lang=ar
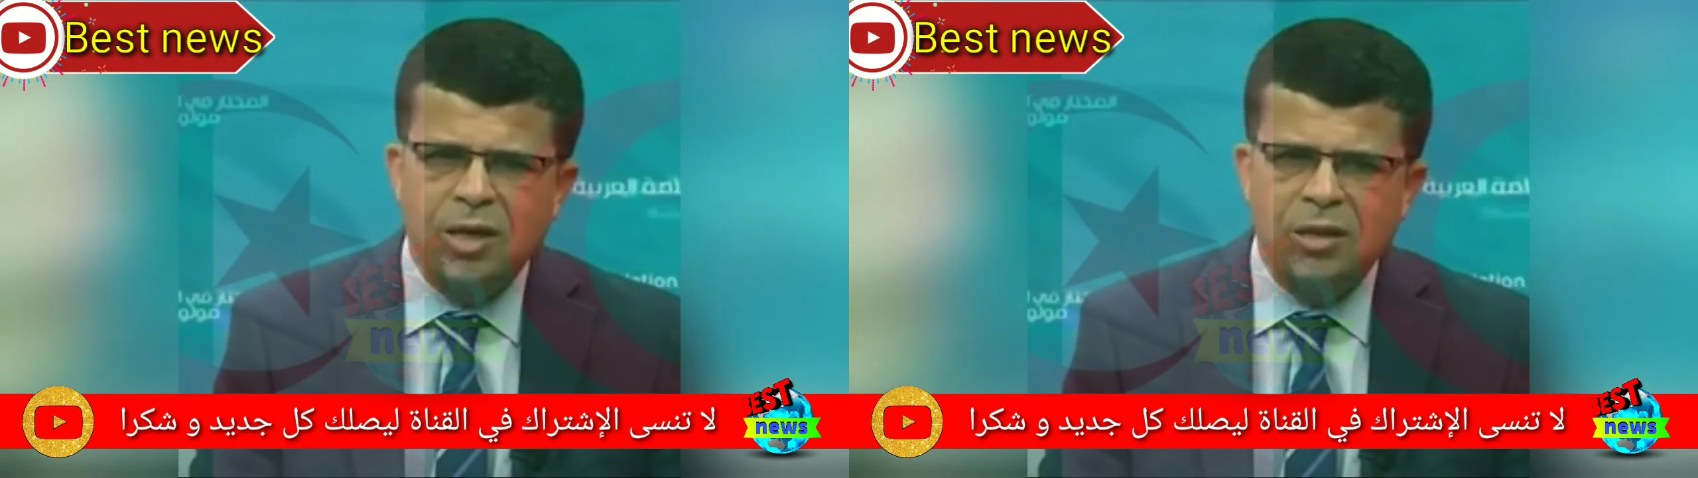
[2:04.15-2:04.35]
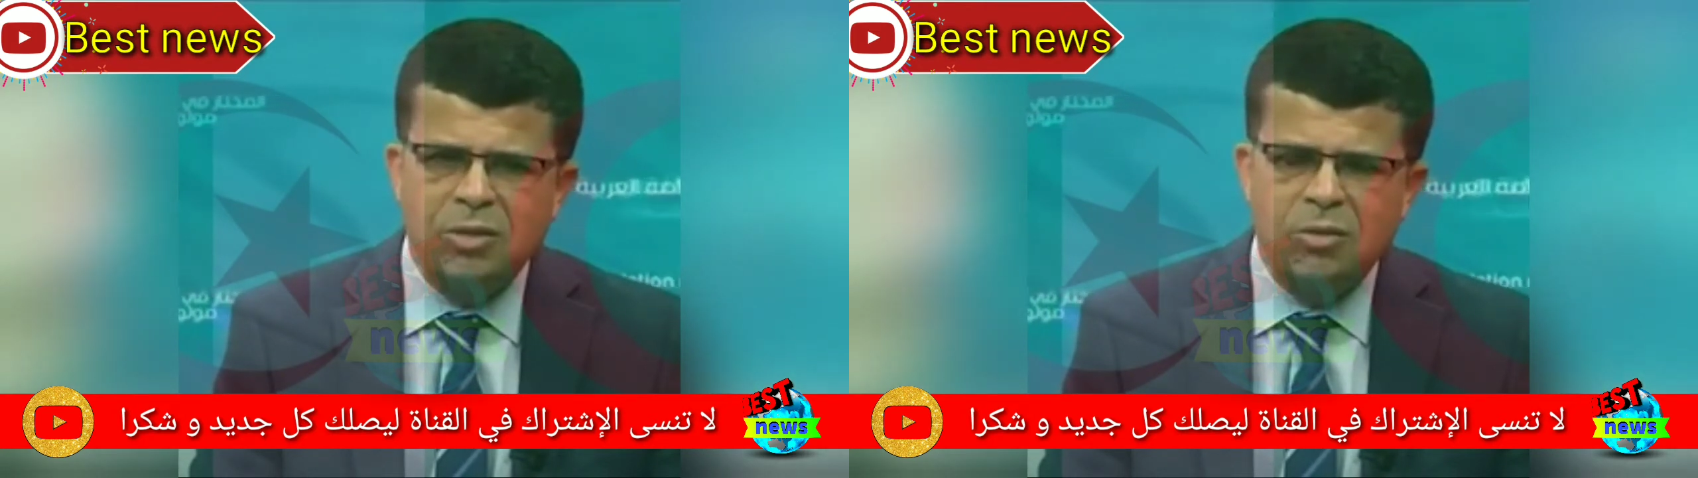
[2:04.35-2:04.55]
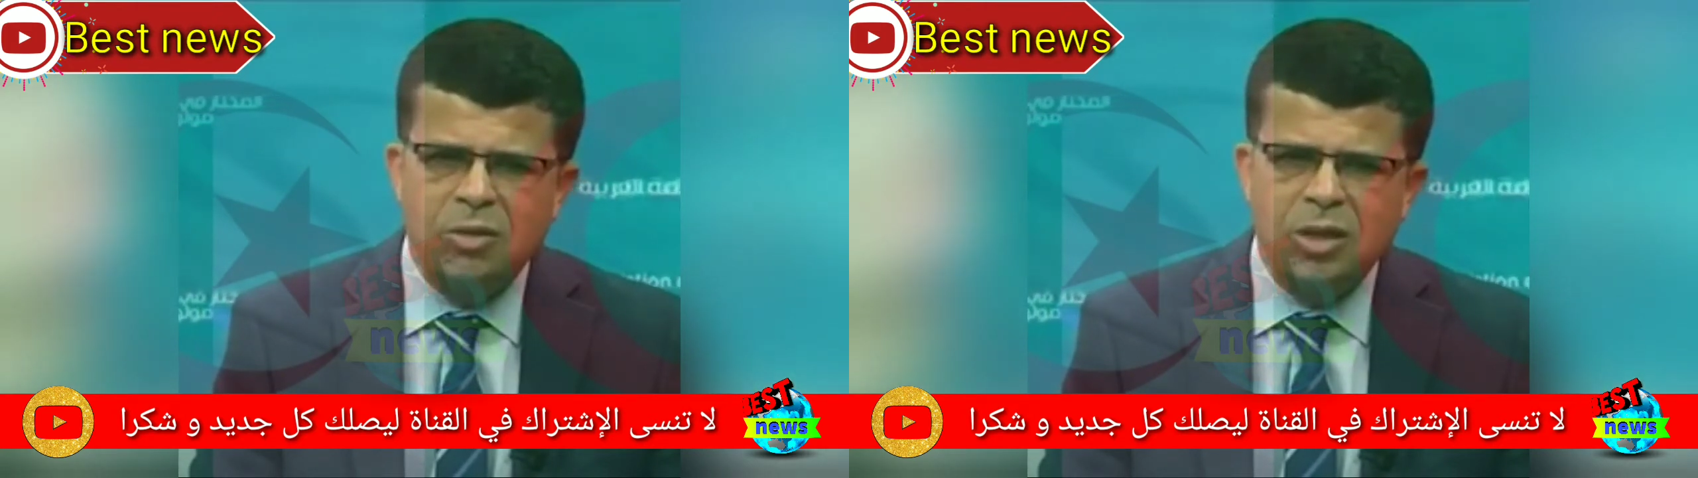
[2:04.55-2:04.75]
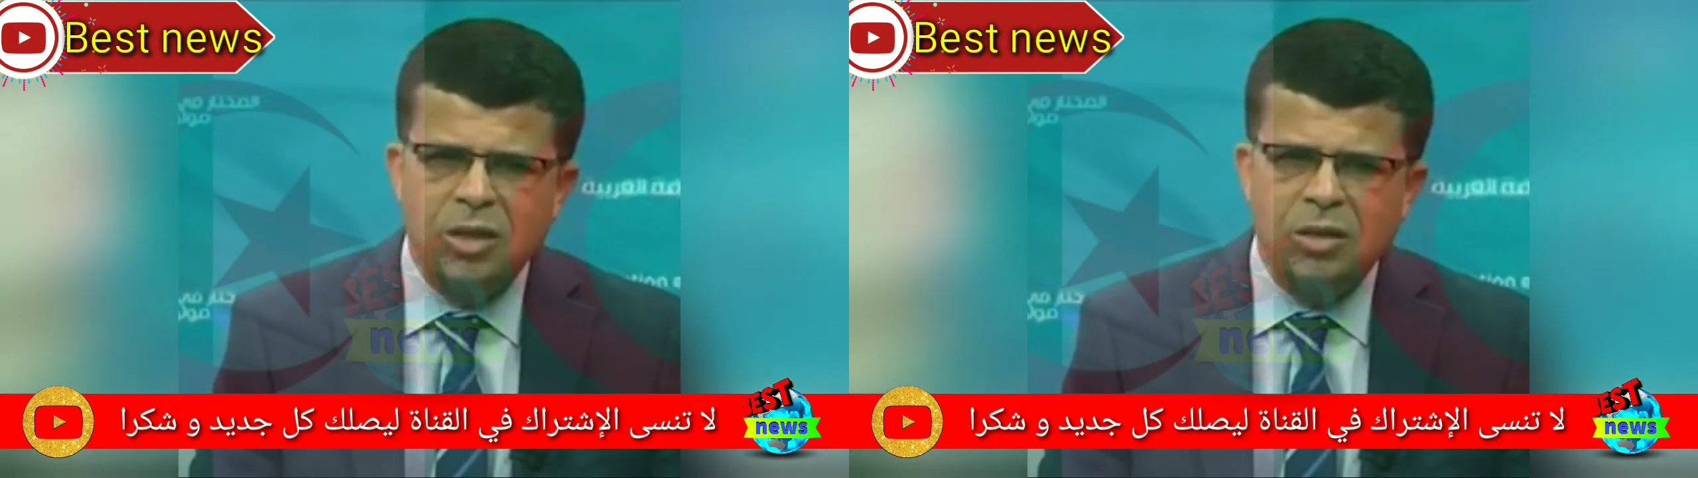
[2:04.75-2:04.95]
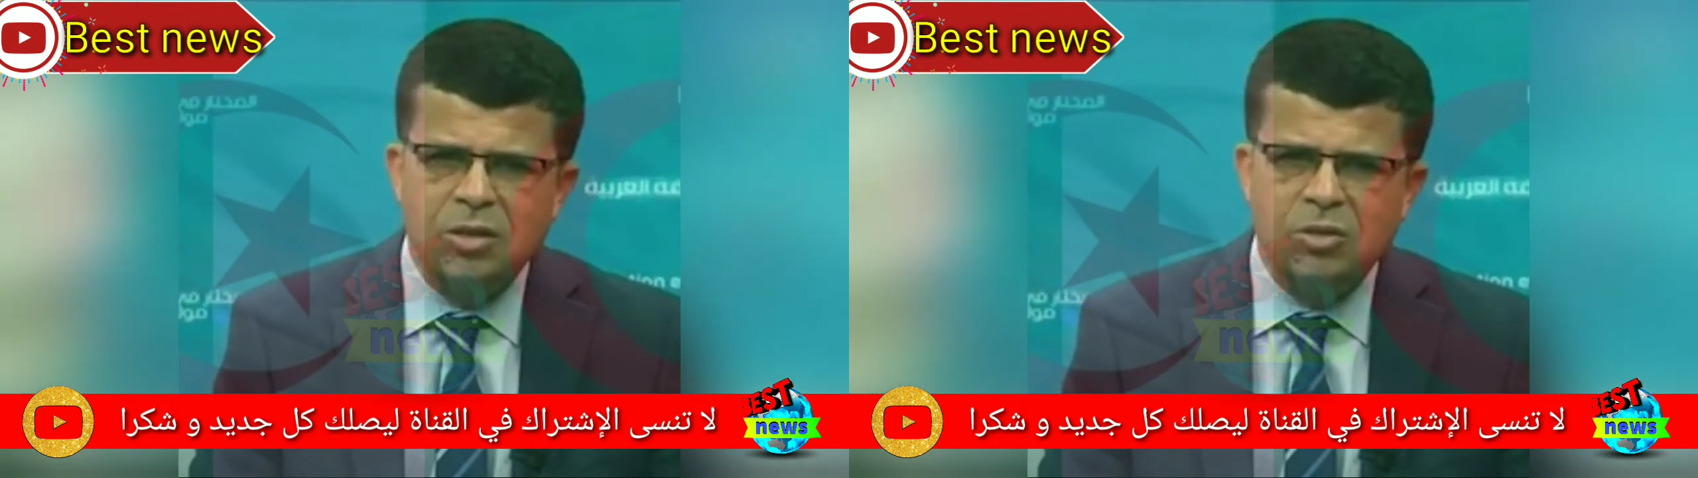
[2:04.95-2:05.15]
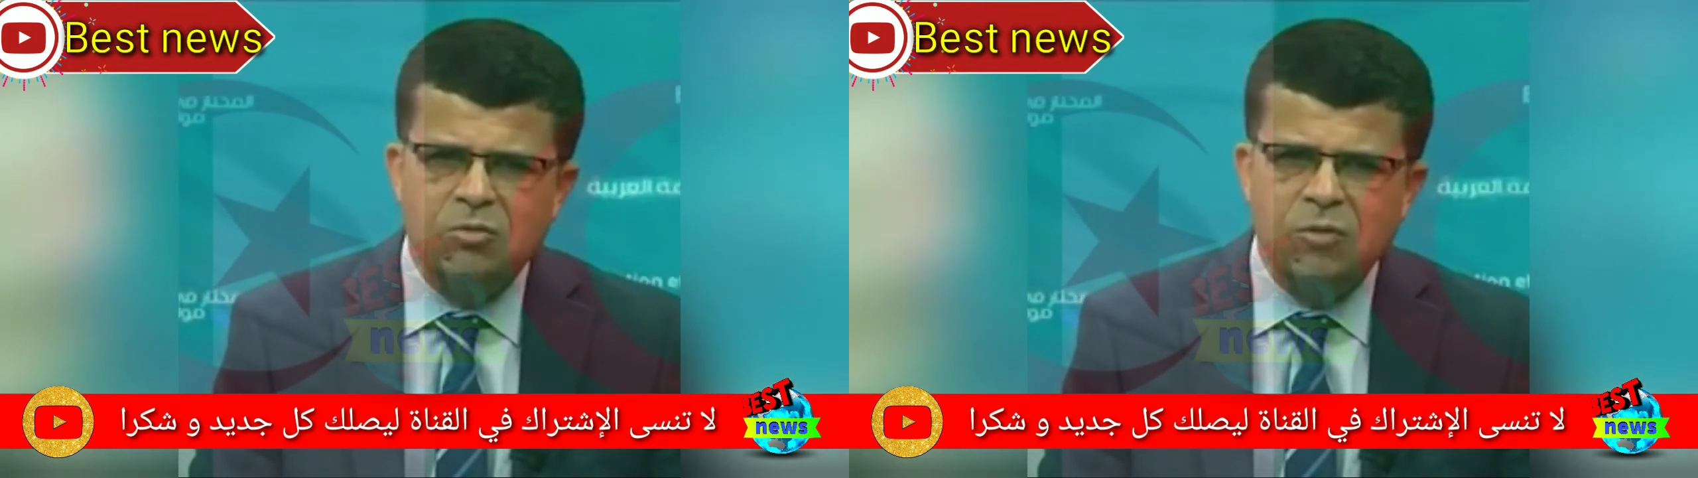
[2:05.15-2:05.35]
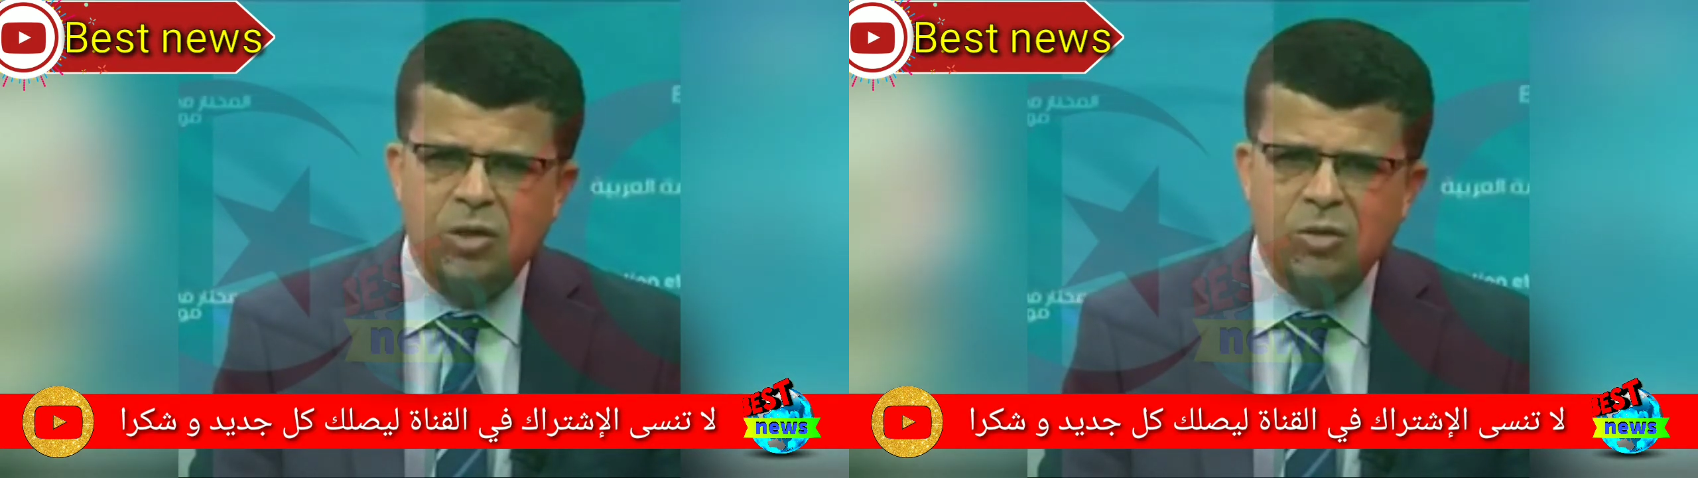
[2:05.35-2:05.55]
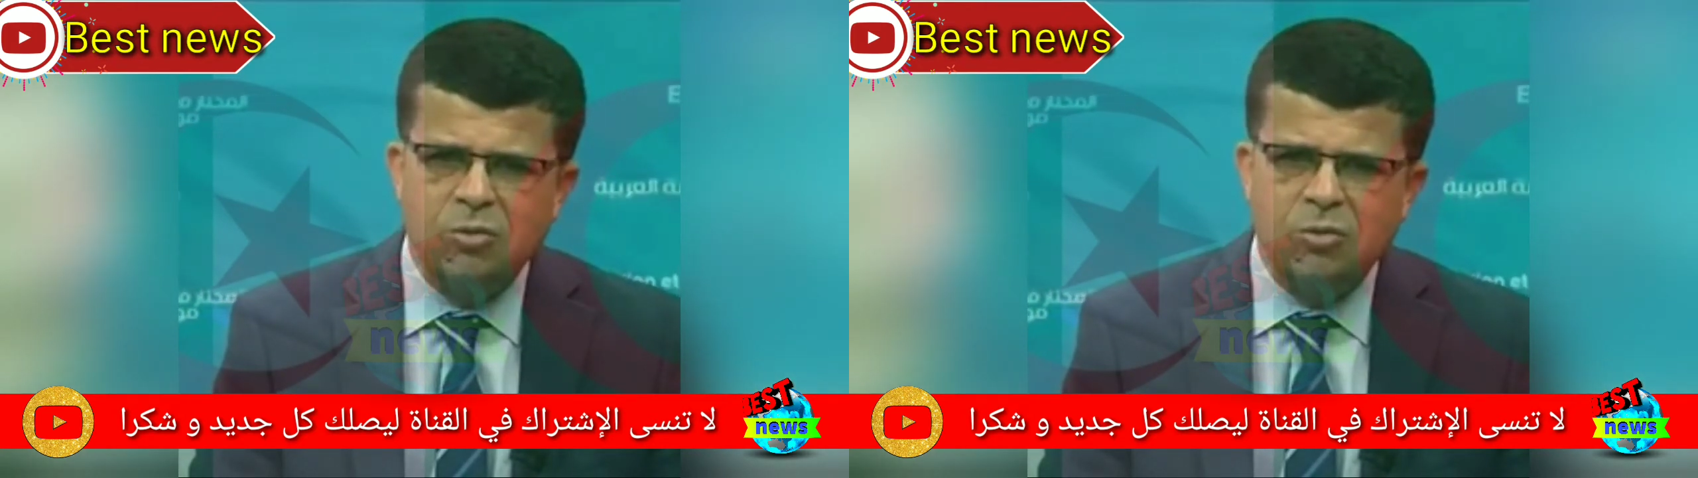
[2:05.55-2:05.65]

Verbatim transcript: والتعليم المهنيين